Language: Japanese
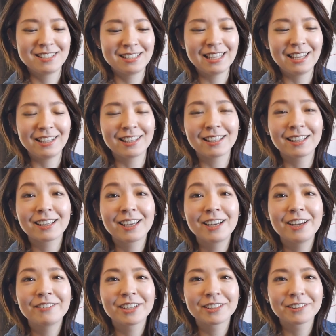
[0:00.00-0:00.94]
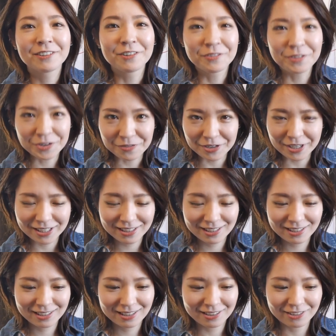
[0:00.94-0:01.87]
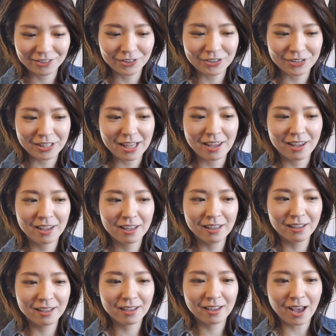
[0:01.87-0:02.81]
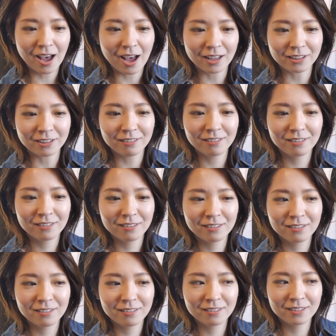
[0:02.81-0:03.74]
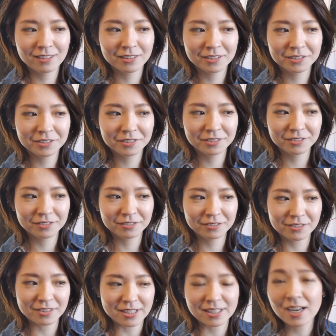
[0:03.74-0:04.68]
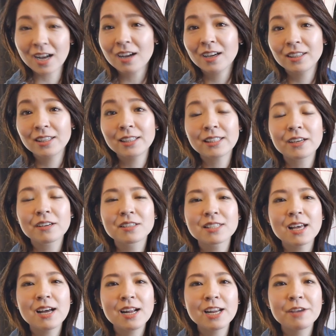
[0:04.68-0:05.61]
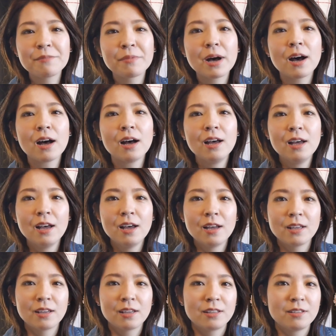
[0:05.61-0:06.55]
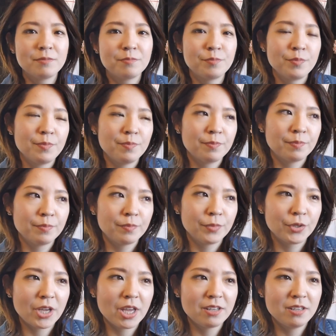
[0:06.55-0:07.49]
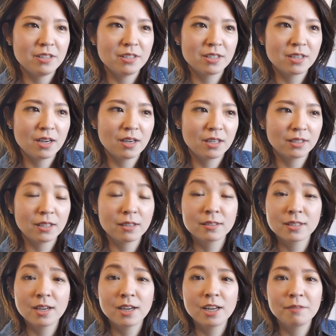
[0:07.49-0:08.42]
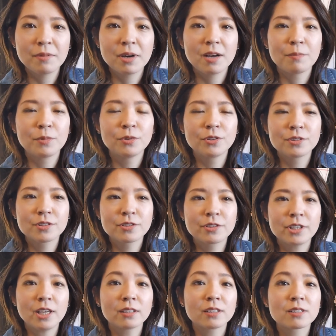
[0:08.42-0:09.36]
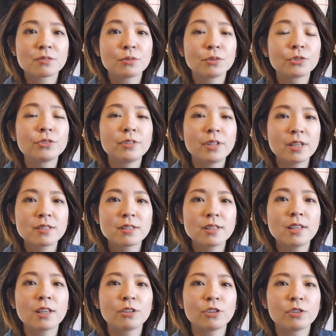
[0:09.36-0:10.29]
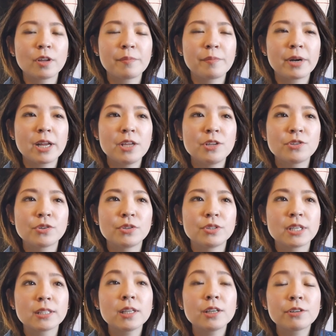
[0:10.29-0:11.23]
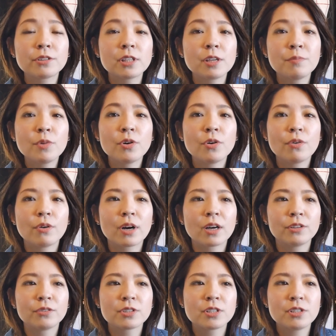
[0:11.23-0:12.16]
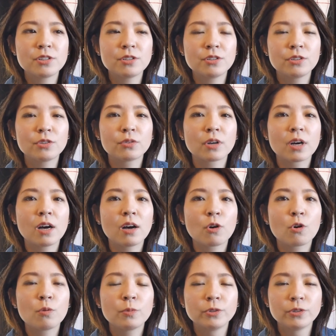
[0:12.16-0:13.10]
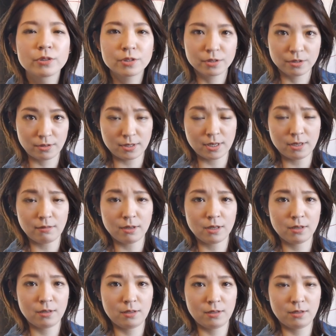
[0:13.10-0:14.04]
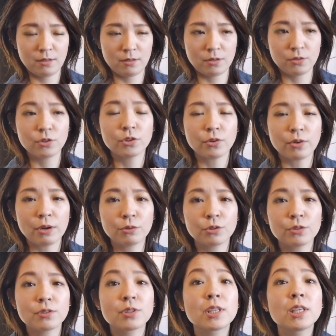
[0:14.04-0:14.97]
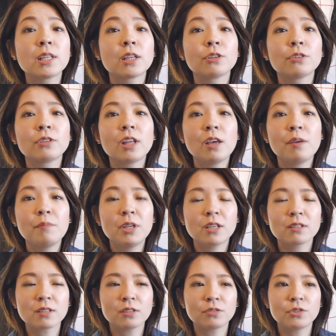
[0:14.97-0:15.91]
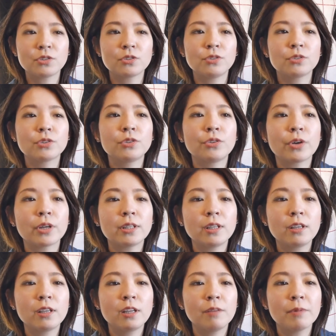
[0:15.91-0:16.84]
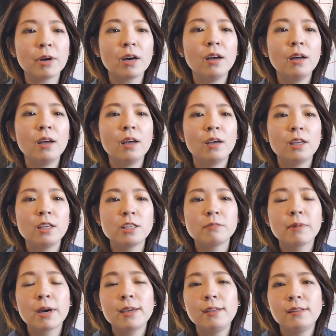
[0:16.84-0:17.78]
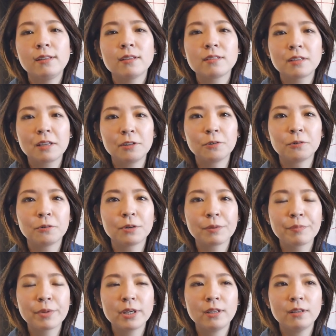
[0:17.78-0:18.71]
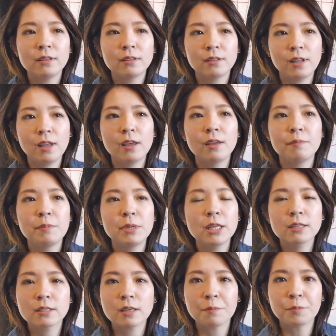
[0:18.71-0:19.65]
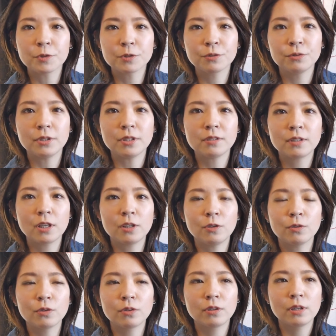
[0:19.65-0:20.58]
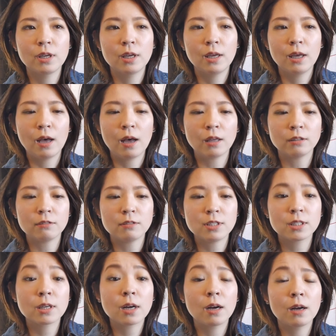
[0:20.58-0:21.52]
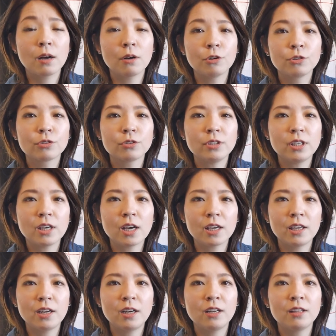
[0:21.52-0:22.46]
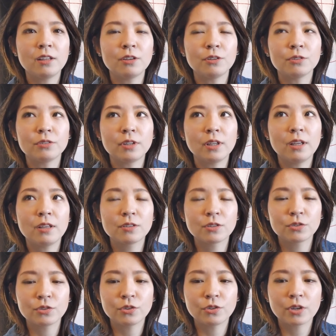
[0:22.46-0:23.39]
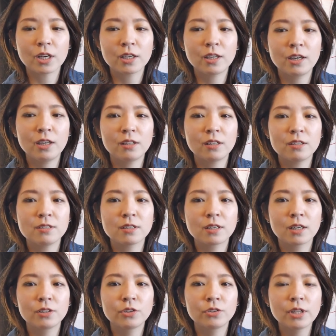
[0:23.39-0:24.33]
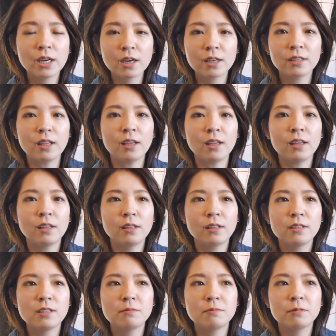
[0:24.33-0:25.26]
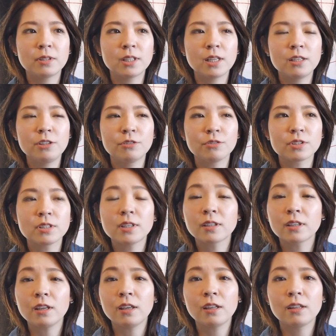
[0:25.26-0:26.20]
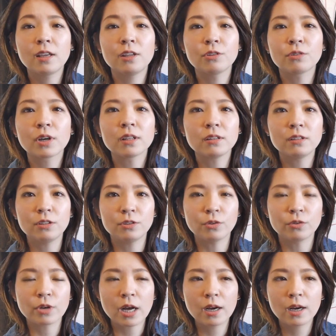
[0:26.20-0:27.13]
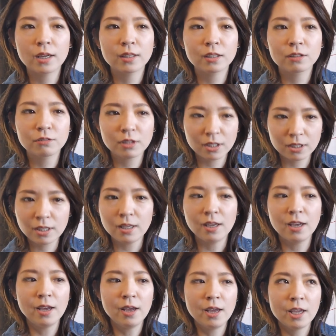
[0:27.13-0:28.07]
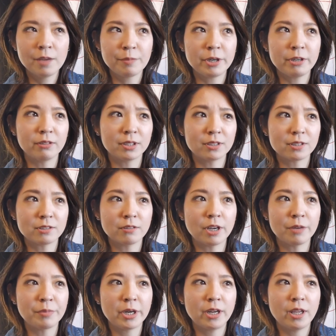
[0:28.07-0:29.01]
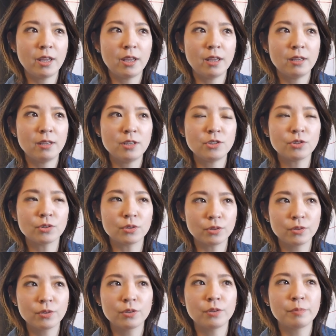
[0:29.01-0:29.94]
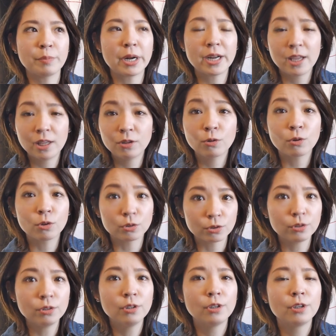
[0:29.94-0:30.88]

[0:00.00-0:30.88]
していただければと思います本当にねあの時間がねたくさんあれば無限に時間がたくさんあればものづくり私本当にね好きなのでバレエ衣装じゃなくても他の刺繍とか小物作ったりはするのは本当に好きなので皆さんと一緒にするのができれば一番いいんですけどやっぱりね皆さんもそうですけどあの時間が本当に限られてるのでその限られた時間の中で自分は何をしなきゃいけないのかっていうのを考えた時にやっぱり私はバレエ衣装バレエのこと